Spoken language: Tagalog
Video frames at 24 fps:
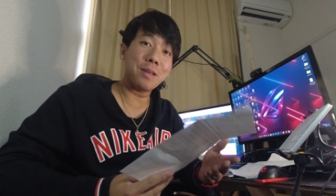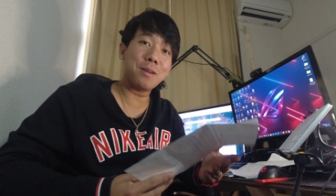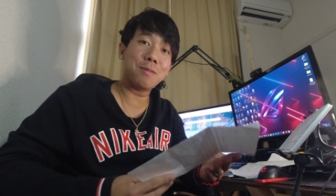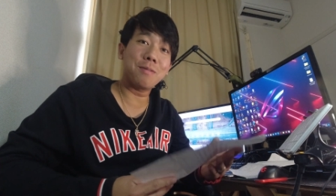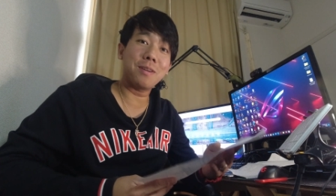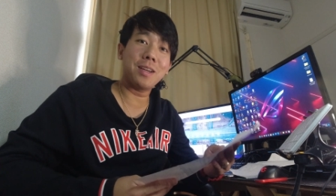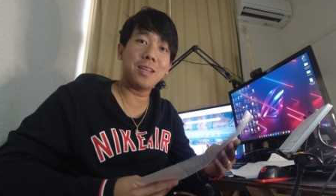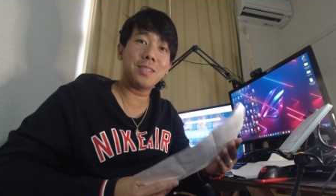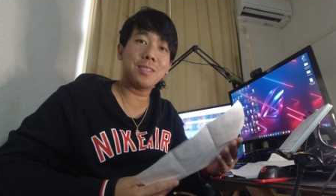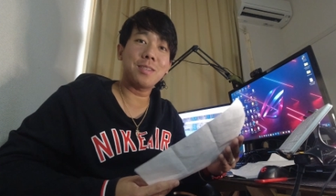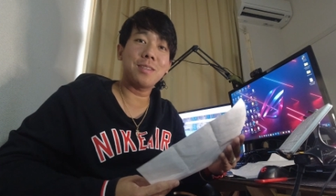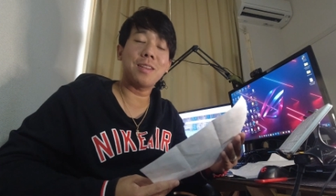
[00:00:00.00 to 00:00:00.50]
yung
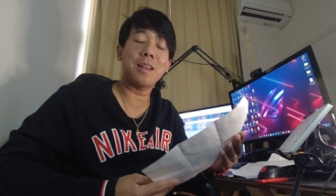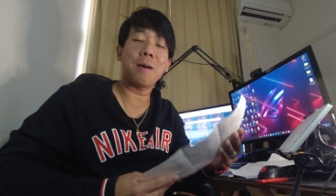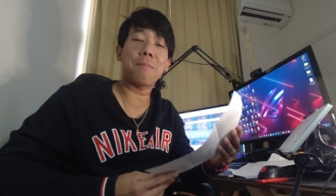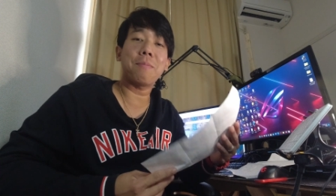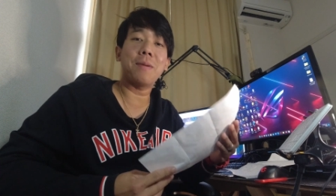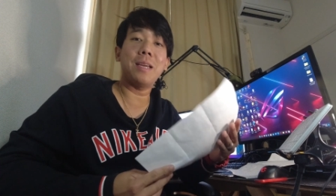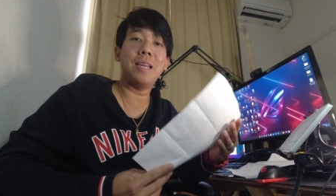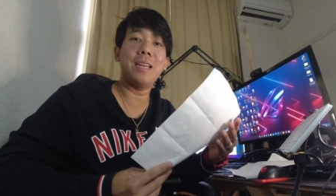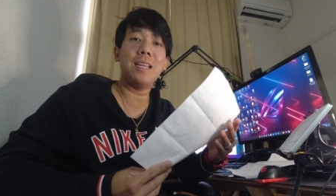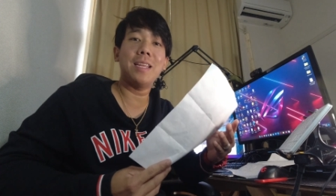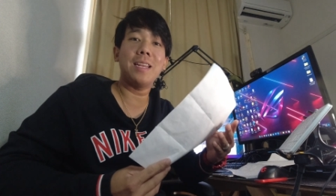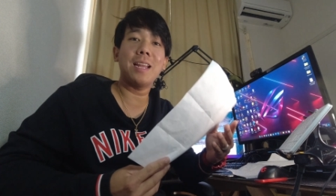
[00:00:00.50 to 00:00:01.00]
guys yung
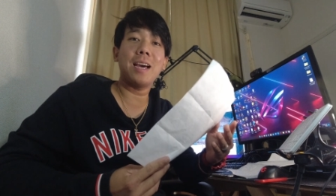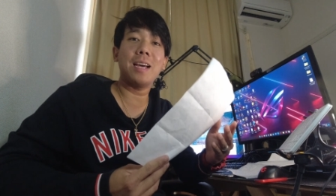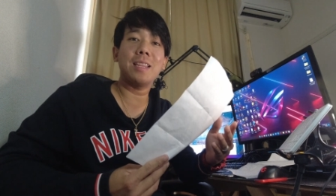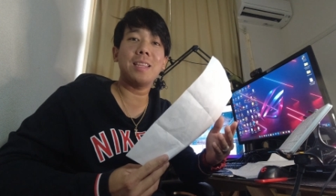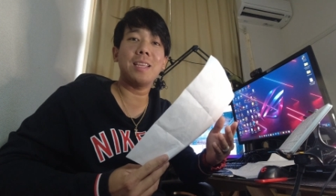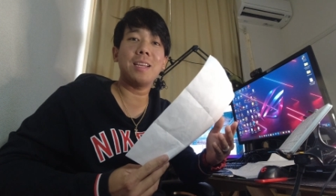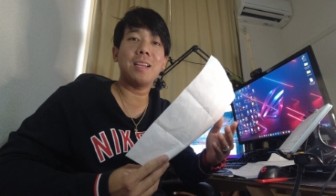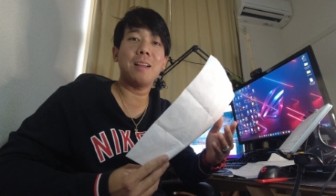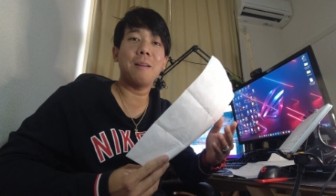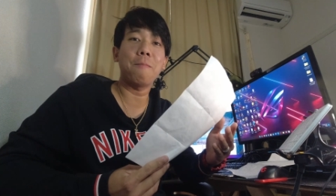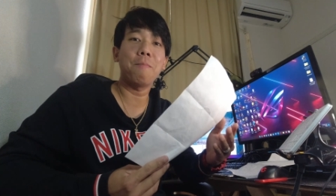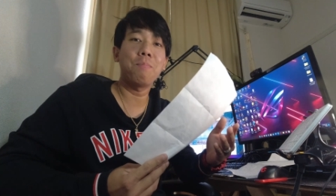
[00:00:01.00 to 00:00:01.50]
napili
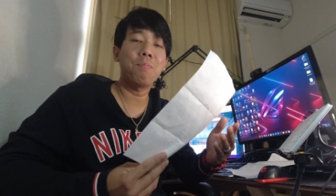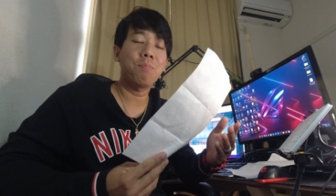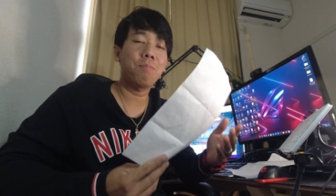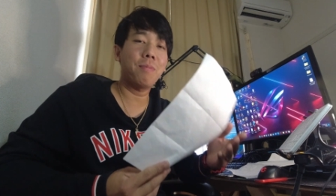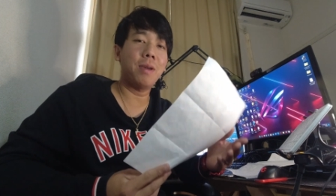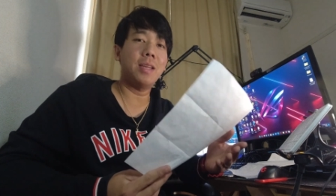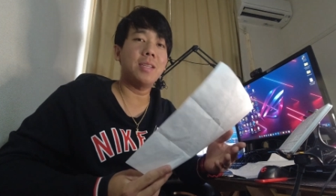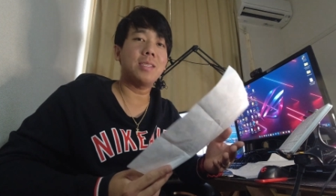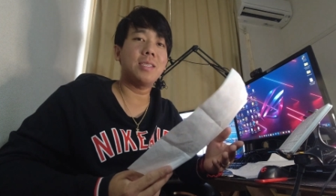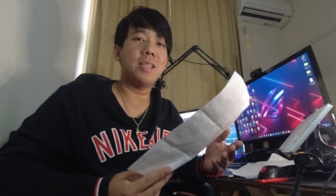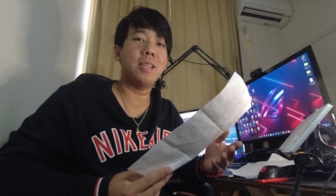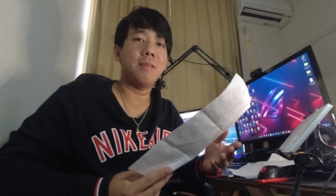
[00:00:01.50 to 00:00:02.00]
nating
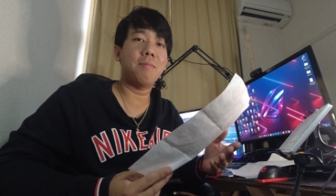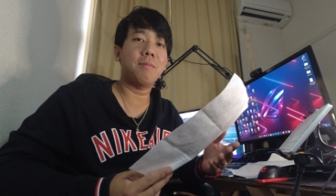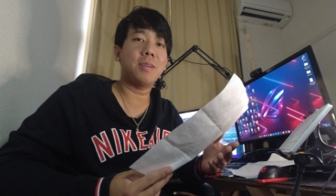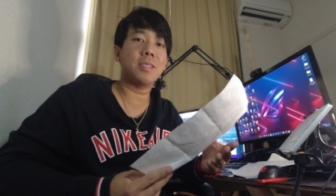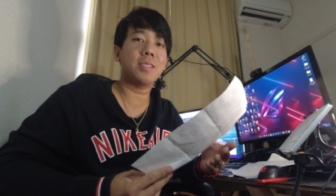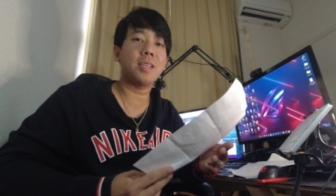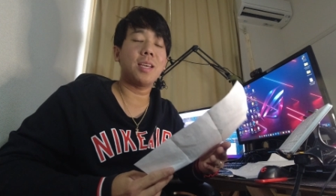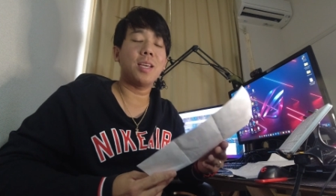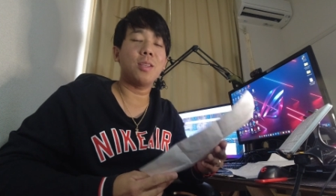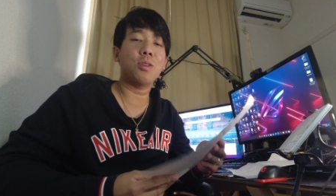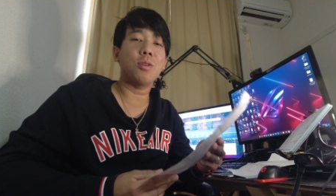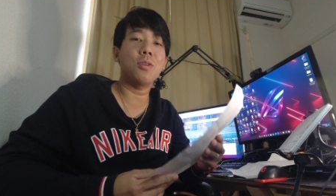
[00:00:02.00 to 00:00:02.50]
payslip
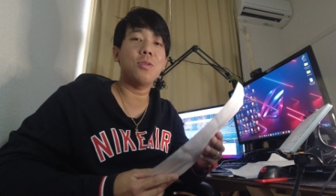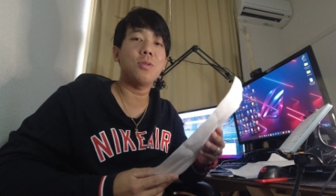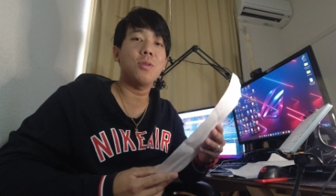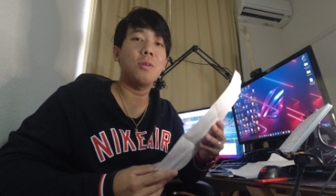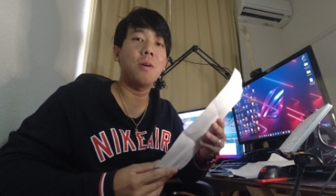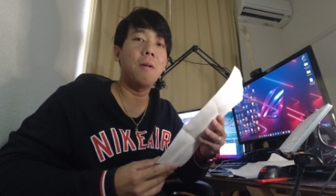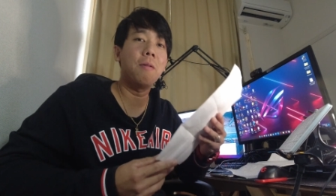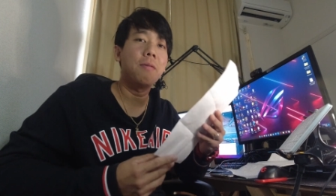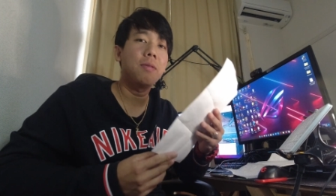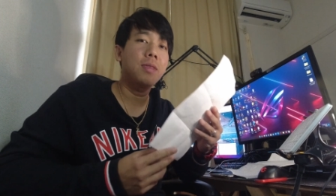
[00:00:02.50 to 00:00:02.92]
kasi ito yung